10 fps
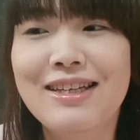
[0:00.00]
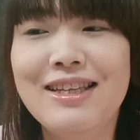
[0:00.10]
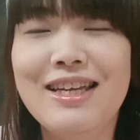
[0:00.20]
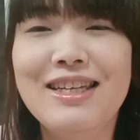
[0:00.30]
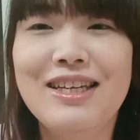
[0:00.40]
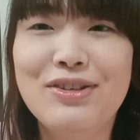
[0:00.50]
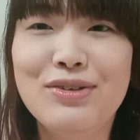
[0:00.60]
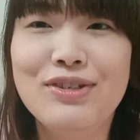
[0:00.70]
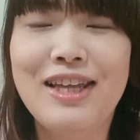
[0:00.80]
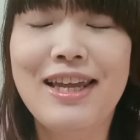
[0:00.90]
ないけ
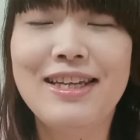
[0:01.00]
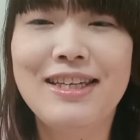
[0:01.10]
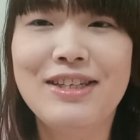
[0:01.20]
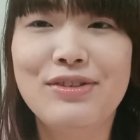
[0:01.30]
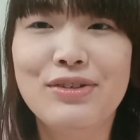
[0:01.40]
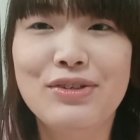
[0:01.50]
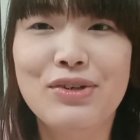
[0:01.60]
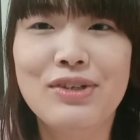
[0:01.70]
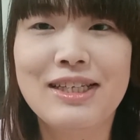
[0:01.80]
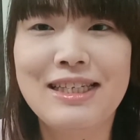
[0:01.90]
ど千利休通
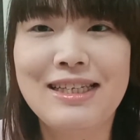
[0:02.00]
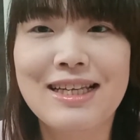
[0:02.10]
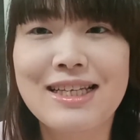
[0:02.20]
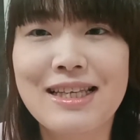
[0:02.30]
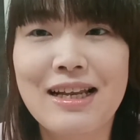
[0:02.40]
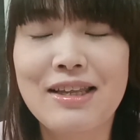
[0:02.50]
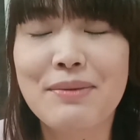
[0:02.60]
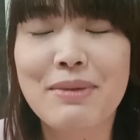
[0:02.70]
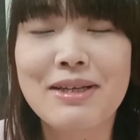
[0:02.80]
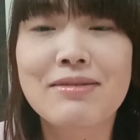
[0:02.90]
症って診断され
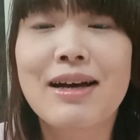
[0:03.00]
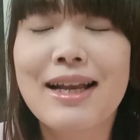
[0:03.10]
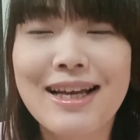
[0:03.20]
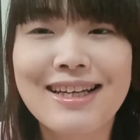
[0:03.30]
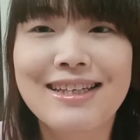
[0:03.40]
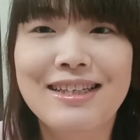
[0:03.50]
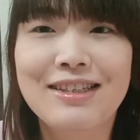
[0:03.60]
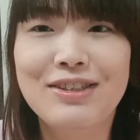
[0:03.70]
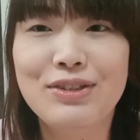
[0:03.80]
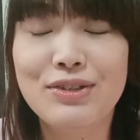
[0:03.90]
てますから、
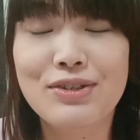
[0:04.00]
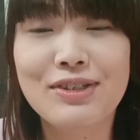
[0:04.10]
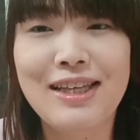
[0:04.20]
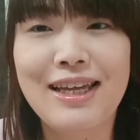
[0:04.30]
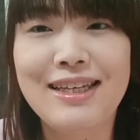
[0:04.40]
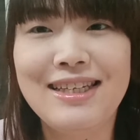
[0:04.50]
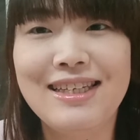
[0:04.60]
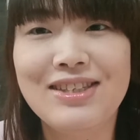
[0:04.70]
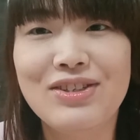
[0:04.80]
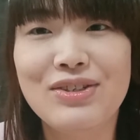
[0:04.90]
ずっと千利
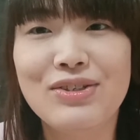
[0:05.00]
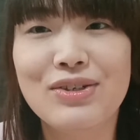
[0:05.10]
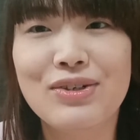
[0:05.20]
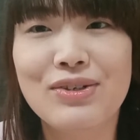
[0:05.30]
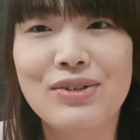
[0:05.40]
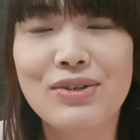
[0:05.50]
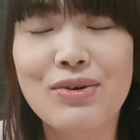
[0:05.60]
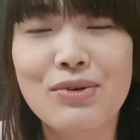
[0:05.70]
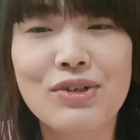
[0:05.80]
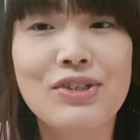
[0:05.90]
休通症
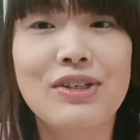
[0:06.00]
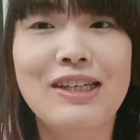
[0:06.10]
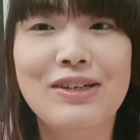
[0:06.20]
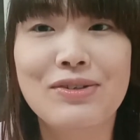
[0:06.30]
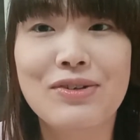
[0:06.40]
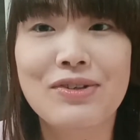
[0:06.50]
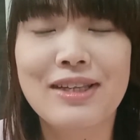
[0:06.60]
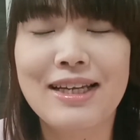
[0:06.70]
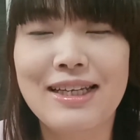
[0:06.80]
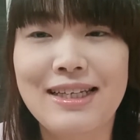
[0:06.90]
のお薬を飲ん
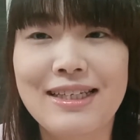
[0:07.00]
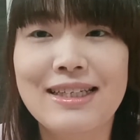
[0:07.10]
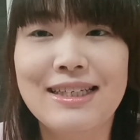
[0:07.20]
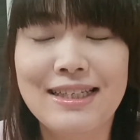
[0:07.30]
だり